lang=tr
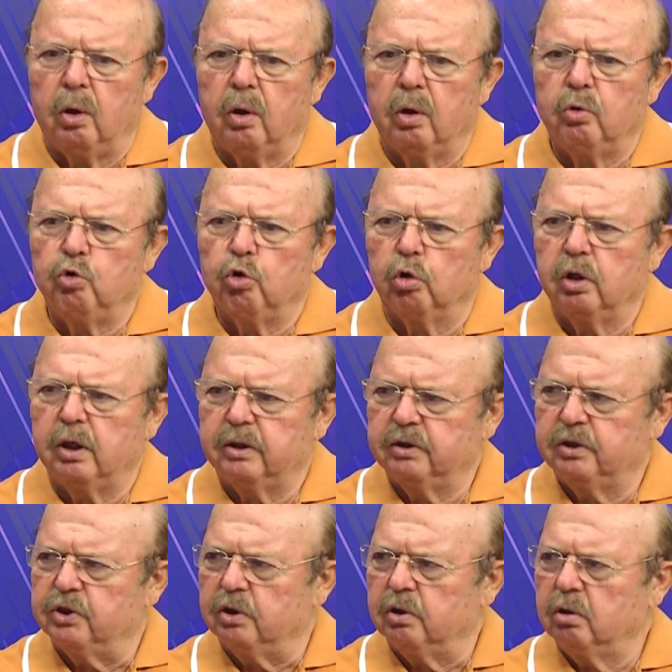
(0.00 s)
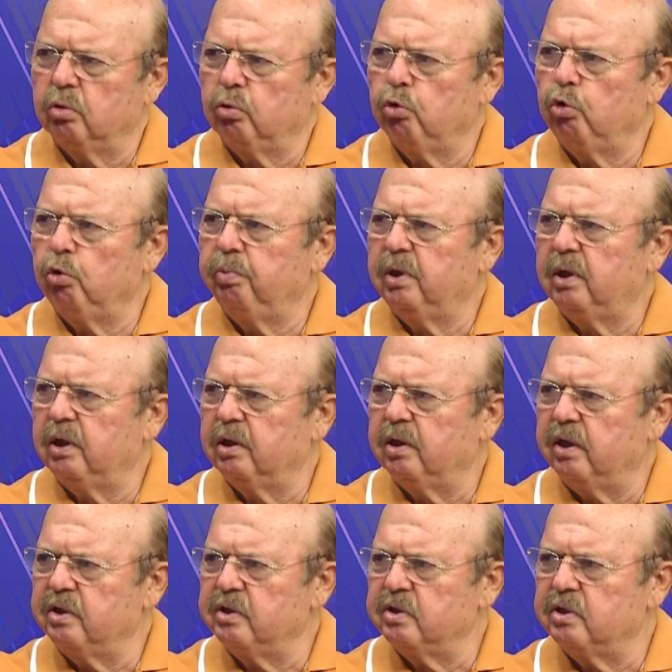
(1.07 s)
yollar için, günübirlik
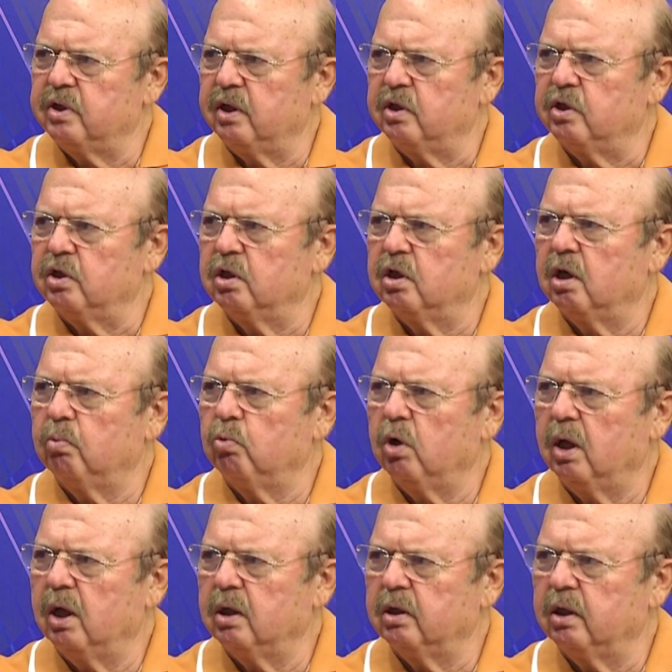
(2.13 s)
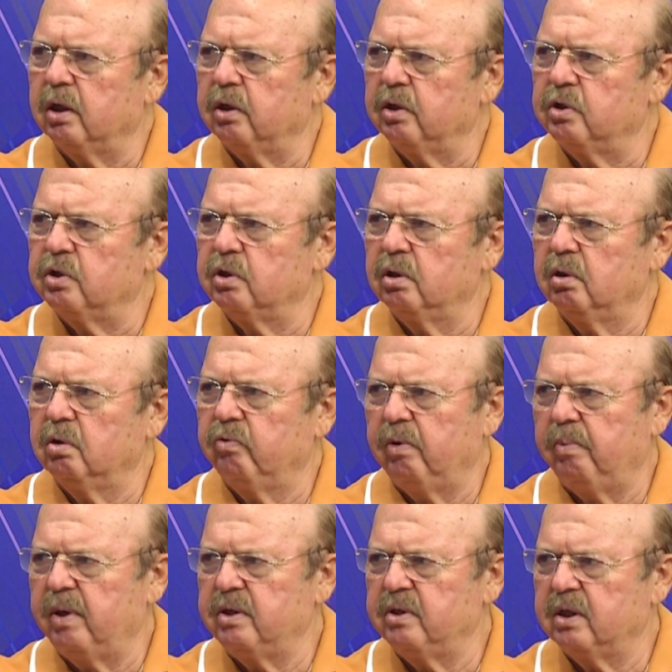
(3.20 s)
tesisler için, kamu alanları için ve
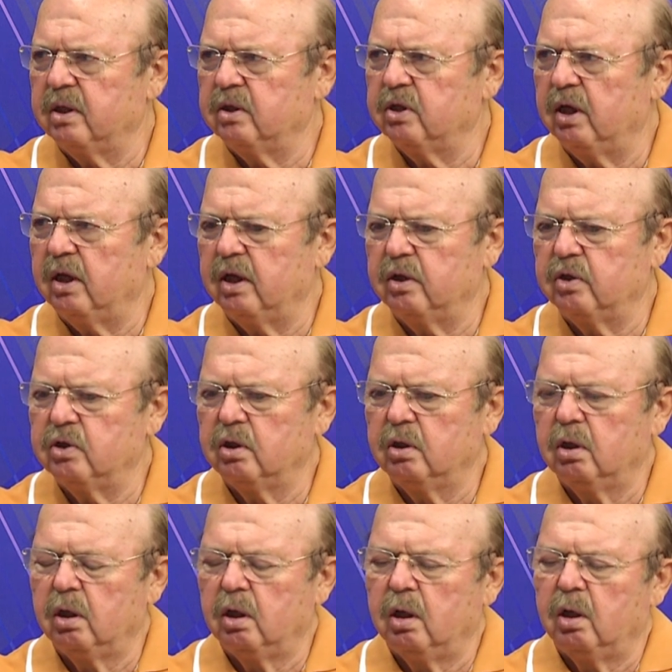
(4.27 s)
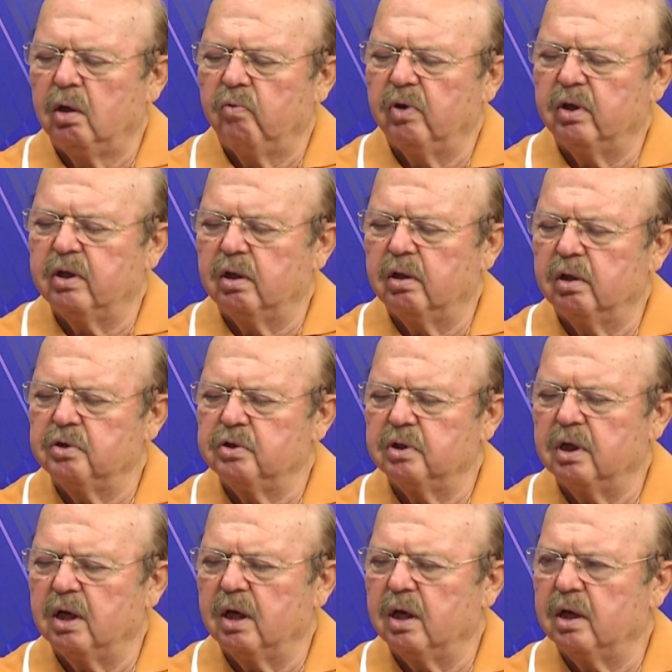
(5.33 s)
benzer şeyler için vatandaşın
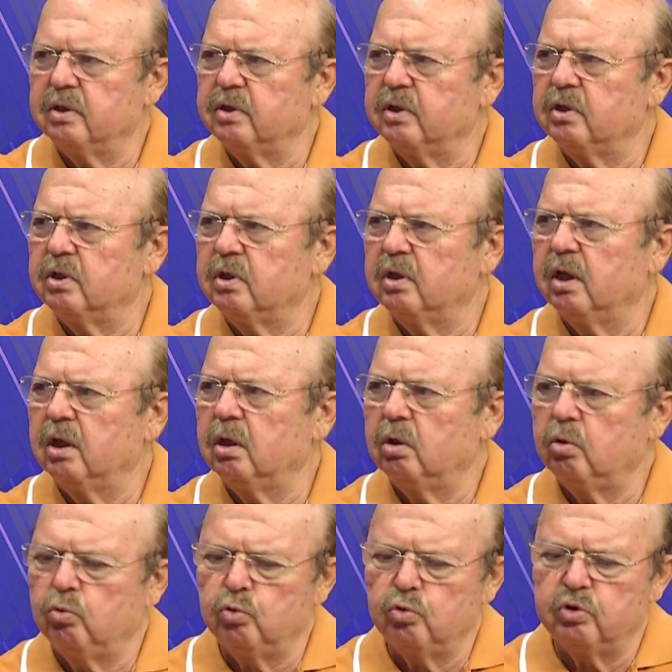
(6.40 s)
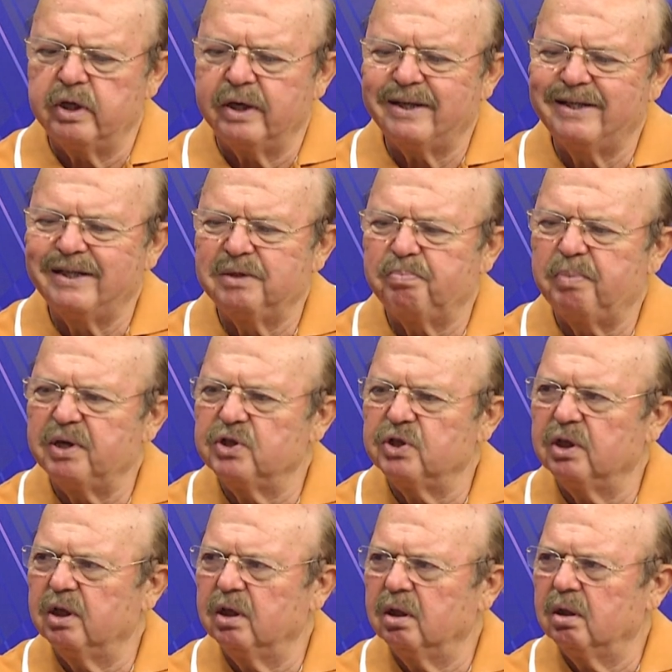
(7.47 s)
arazisinden yüzde
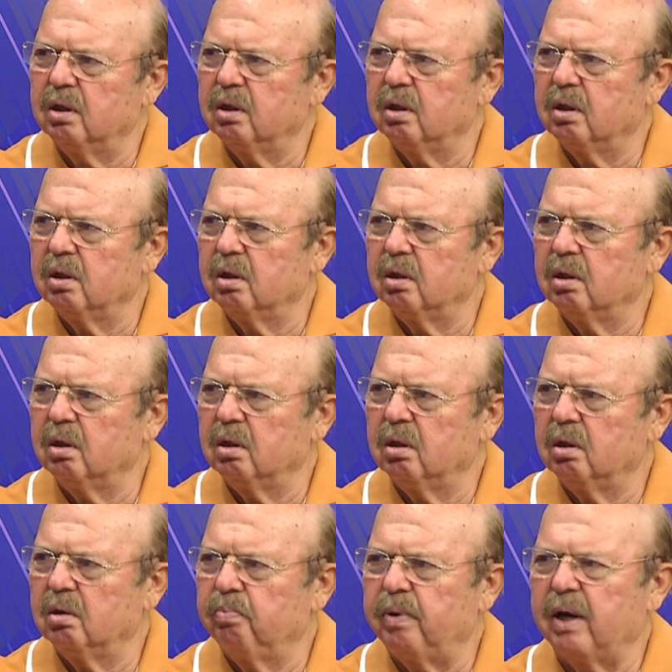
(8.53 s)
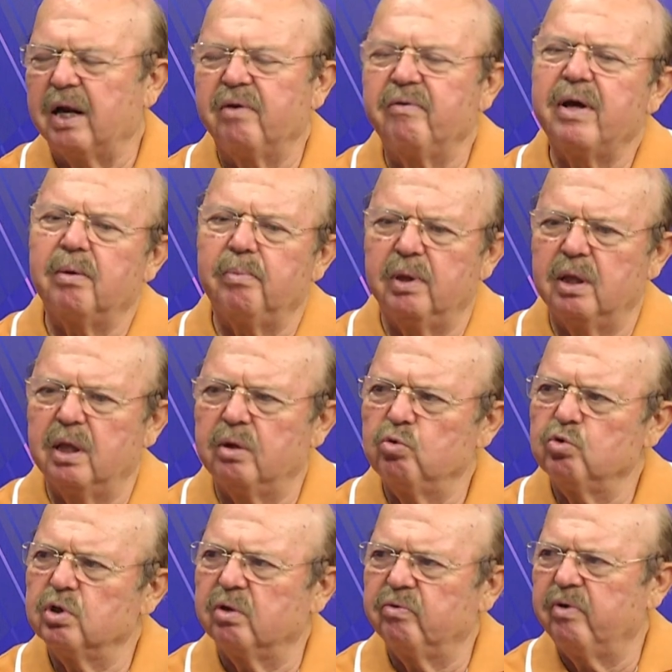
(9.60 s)
45'ini para vermeden,
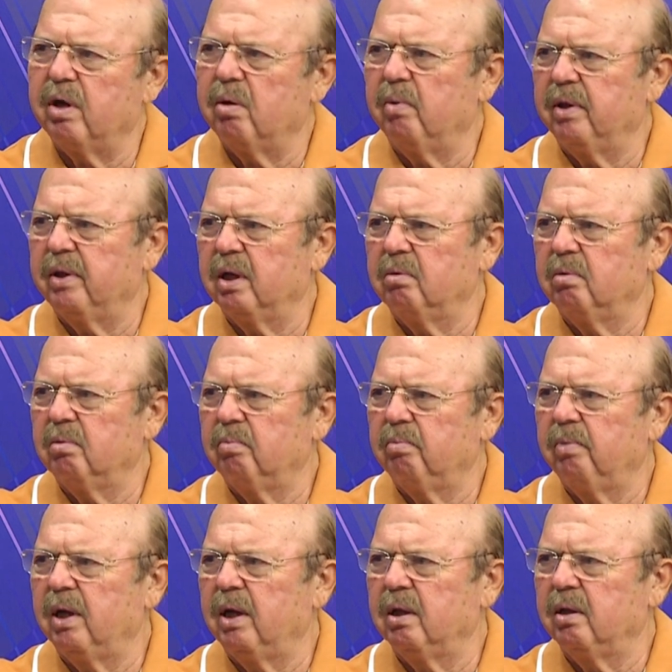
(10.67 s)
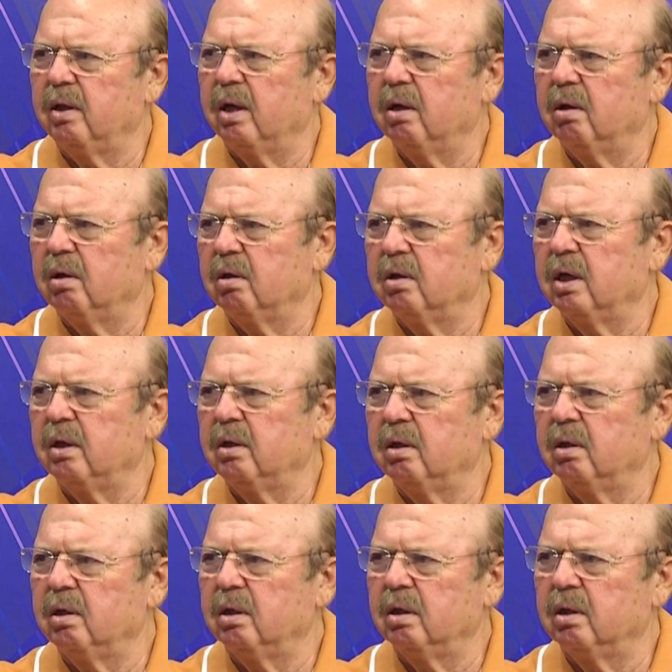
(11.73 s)
ücret vermeden belediye kendi
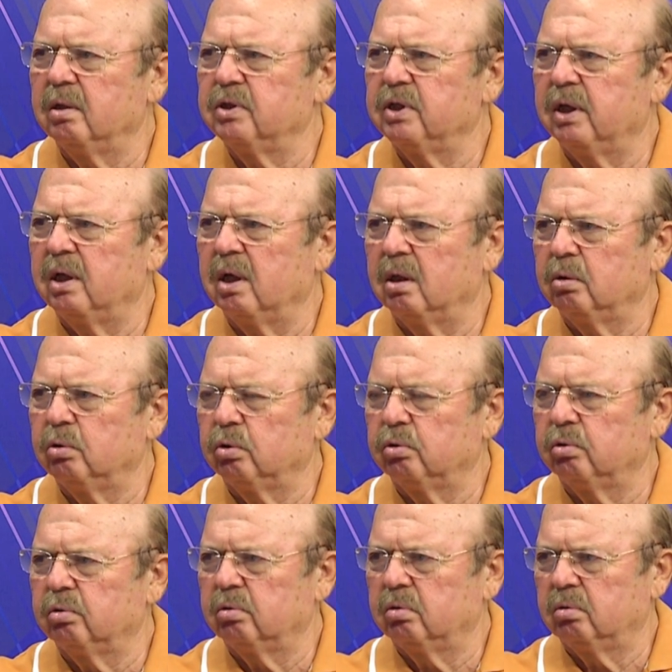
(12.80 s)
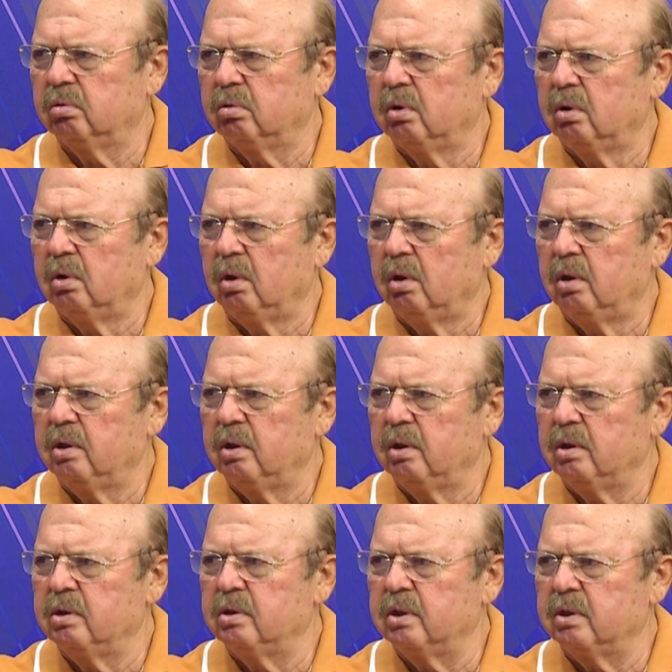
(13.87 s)
şeyini alıyor.
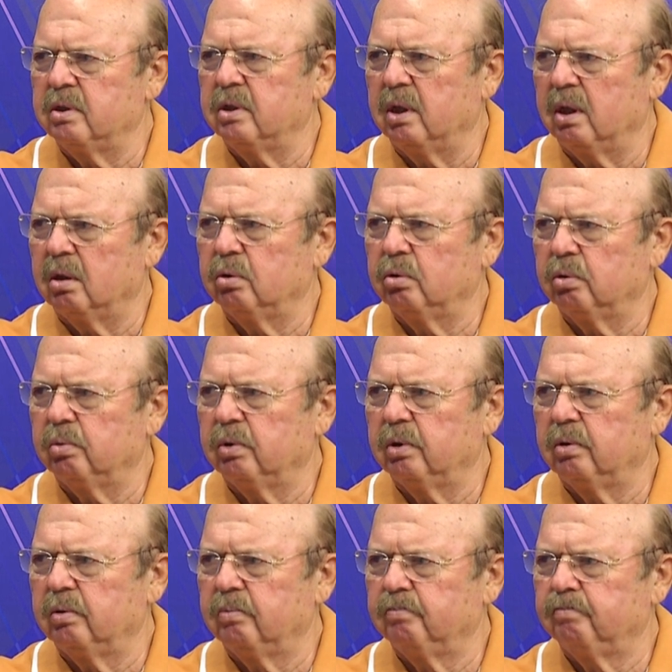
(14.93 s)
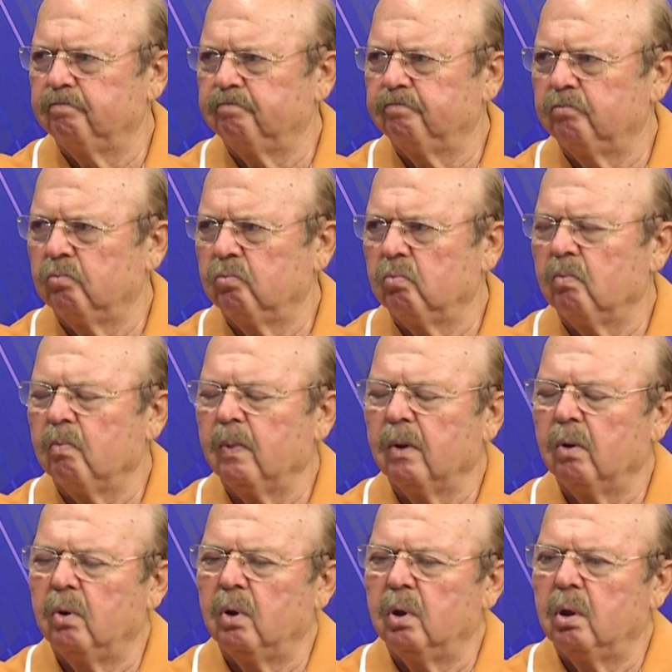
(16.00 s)
Hissesini alıyor. Burada zorunlu miktar
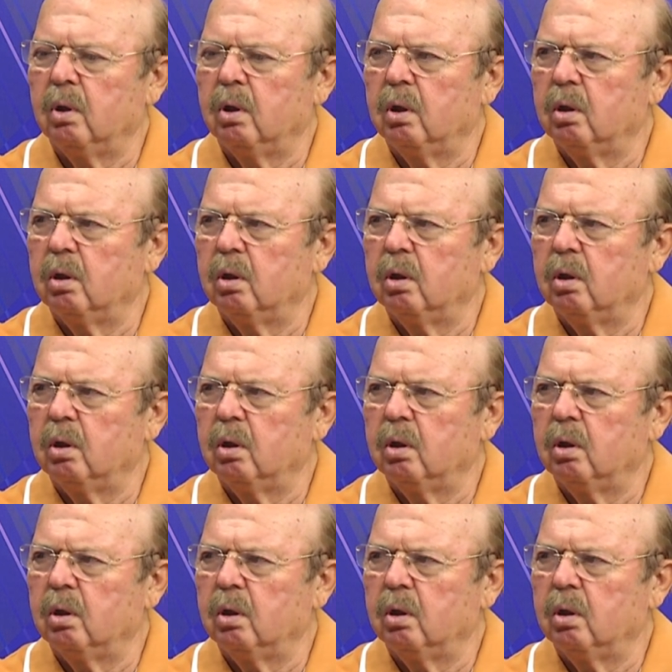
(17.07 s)
yüzde 45